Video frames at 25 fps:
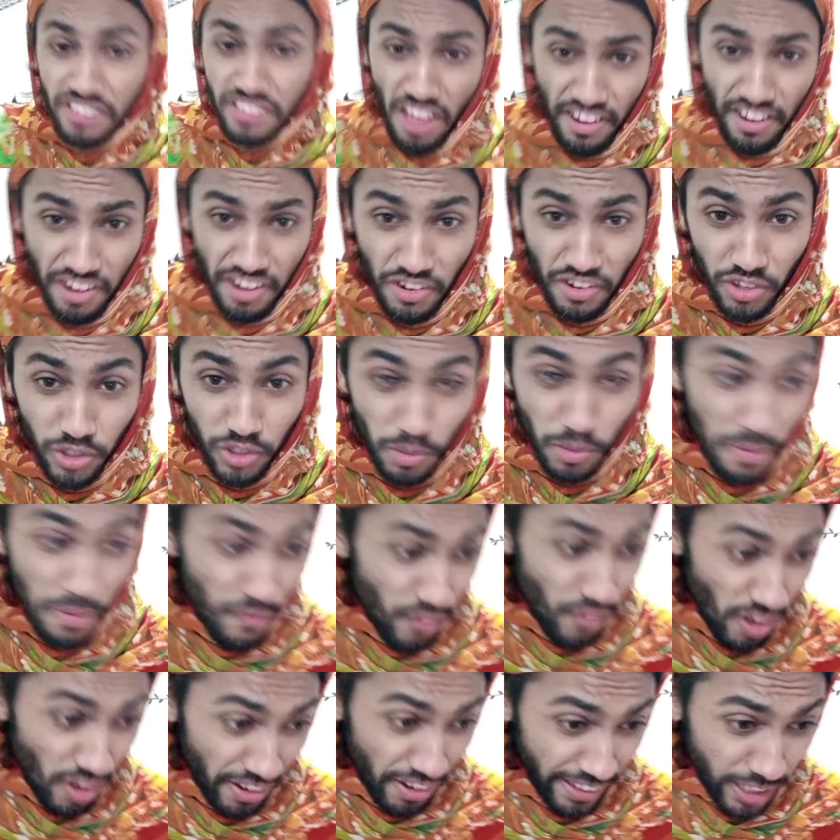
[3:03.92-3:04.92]
सारी होने सो मैं
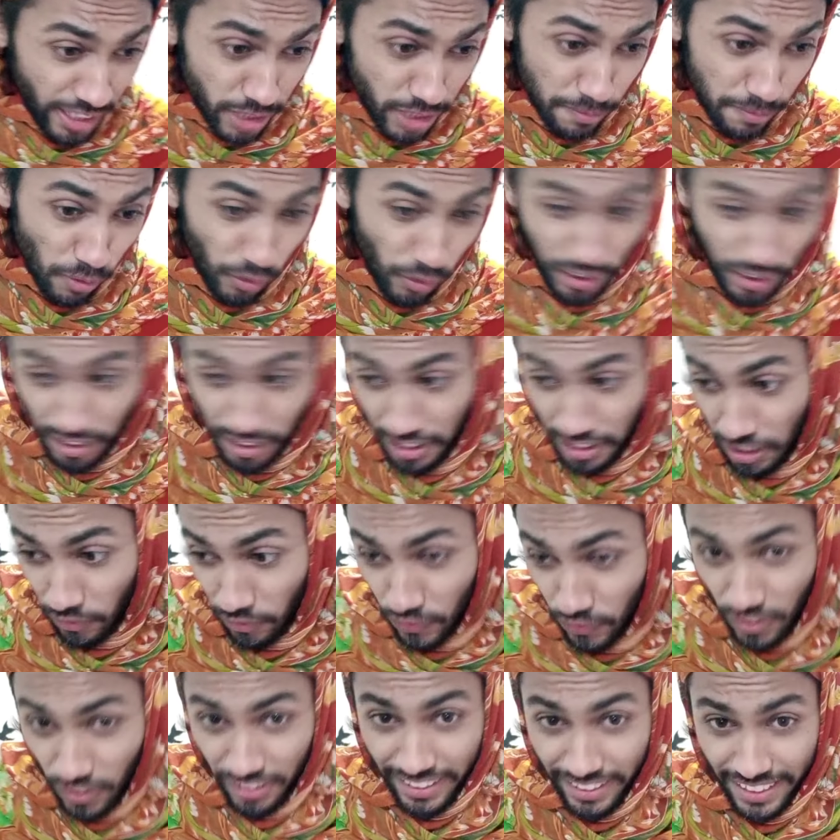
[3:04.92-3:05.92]
फलानी की सपोर्ट करनी है
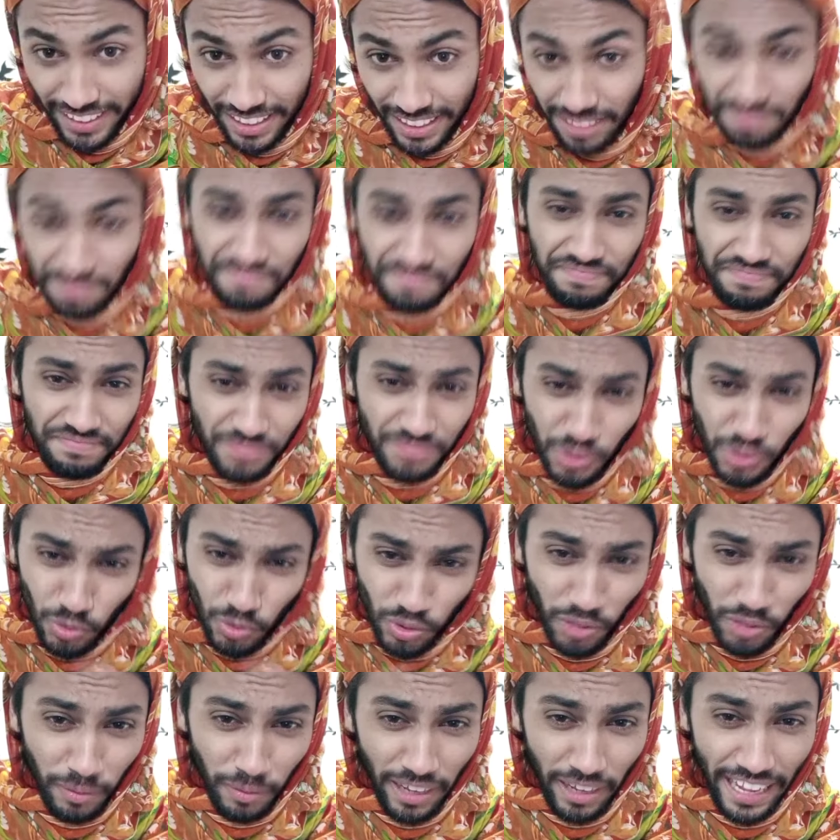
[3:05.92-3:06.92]
फलानी की
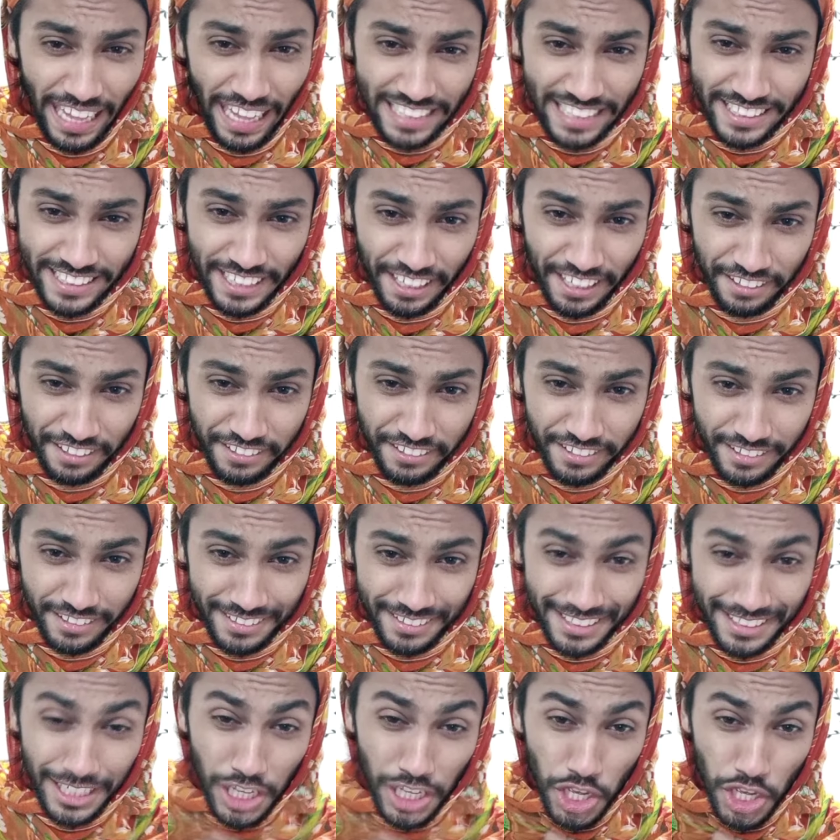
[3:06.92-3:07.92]
तुस मैं गैस नहीं करी
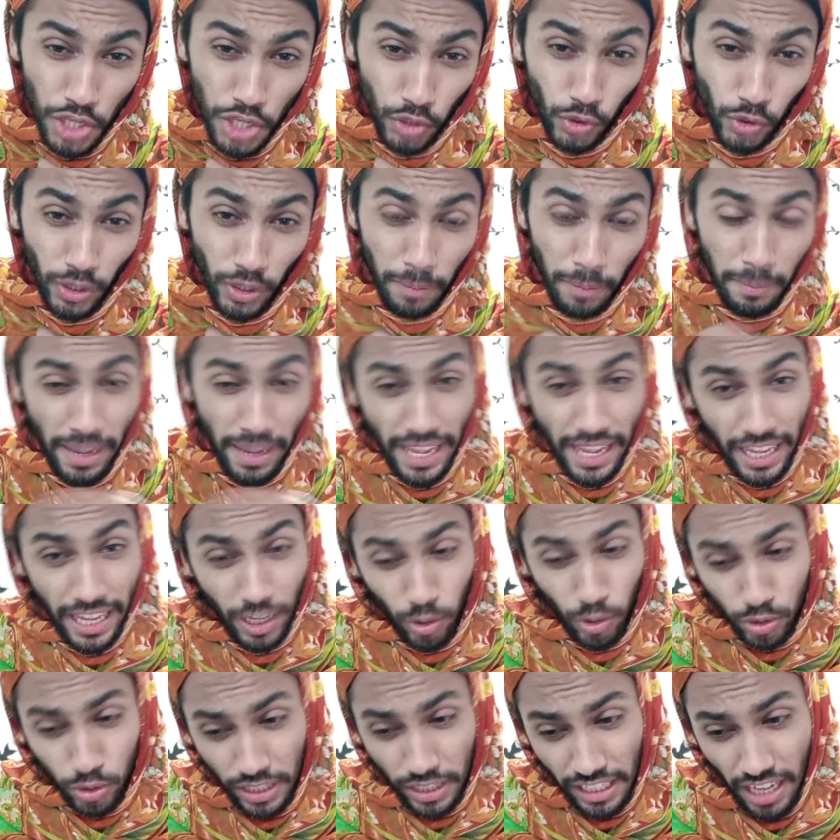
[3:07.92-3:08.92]
सकने क्योंकि मैं
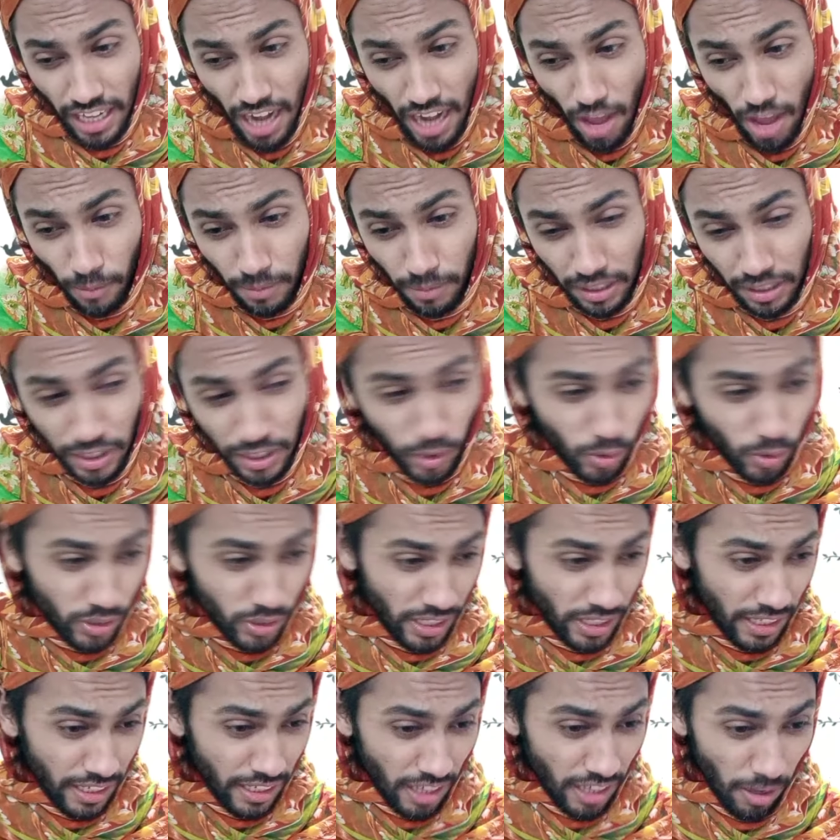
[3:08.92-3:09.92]
कुछ ने खिलाफ बानी है कुछ
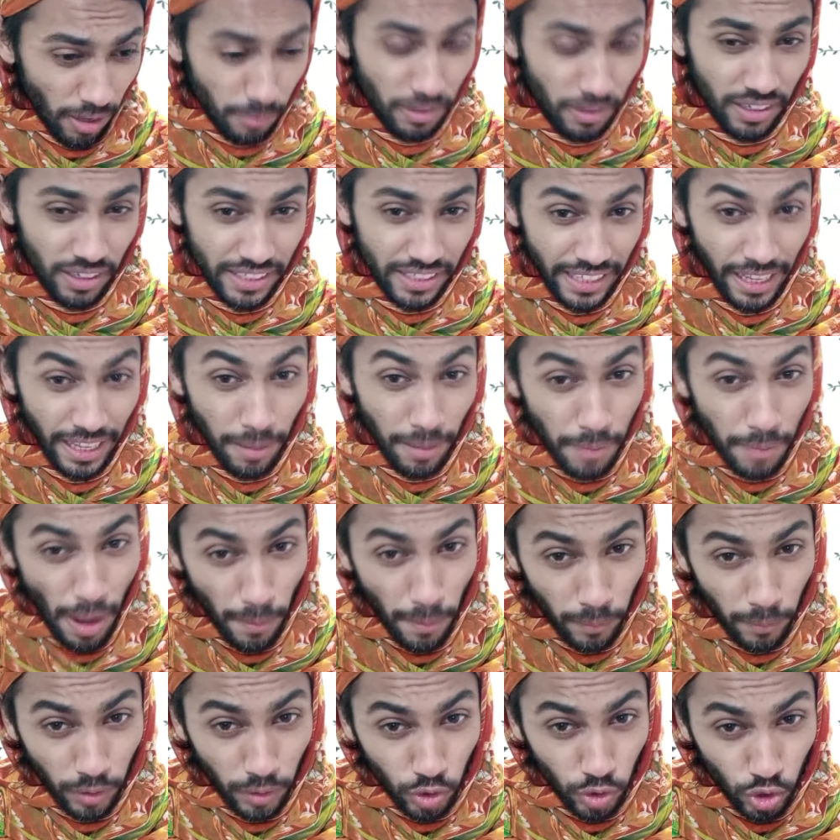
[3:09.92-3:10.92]
ने ना बानी है मैं
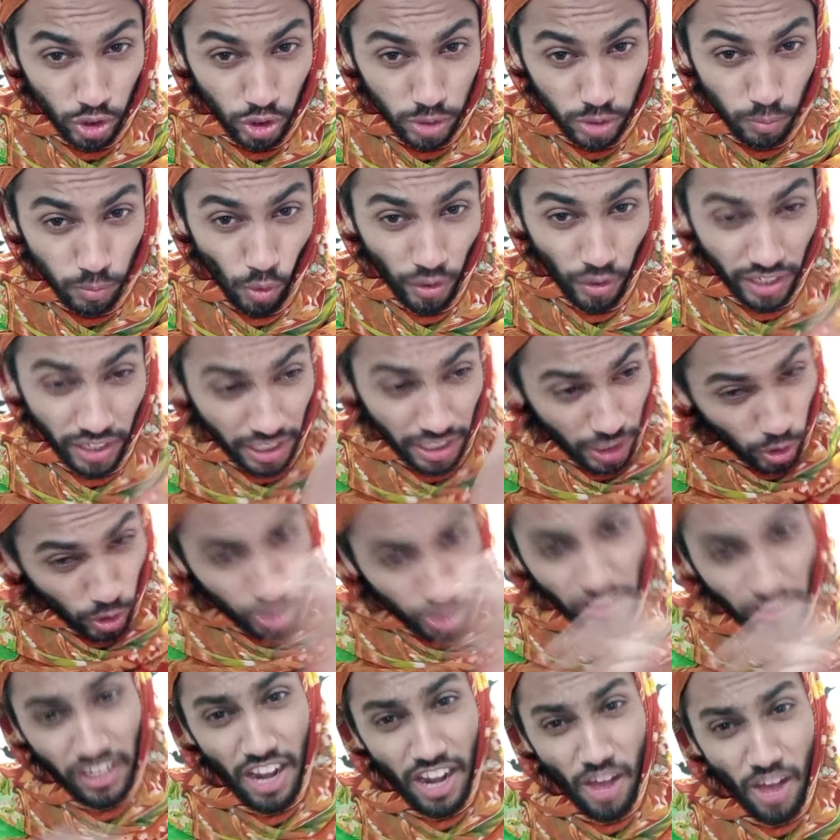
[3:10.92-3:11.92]
अपने जिसी सपोर्ट करनी है
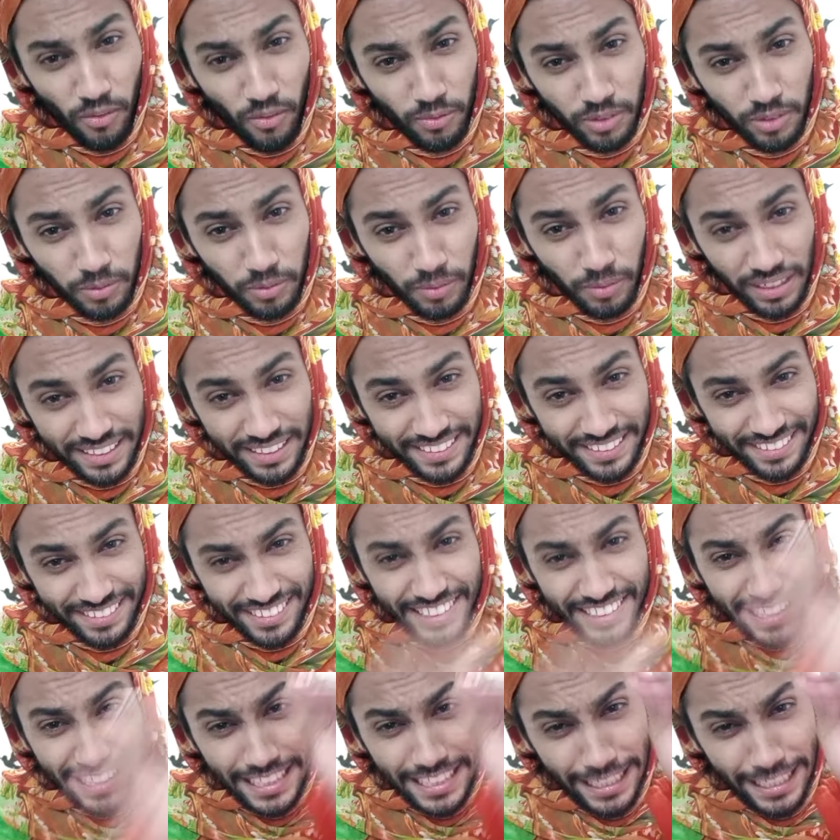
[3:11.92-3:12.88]
उसने खिलाफ भी बानी हूँ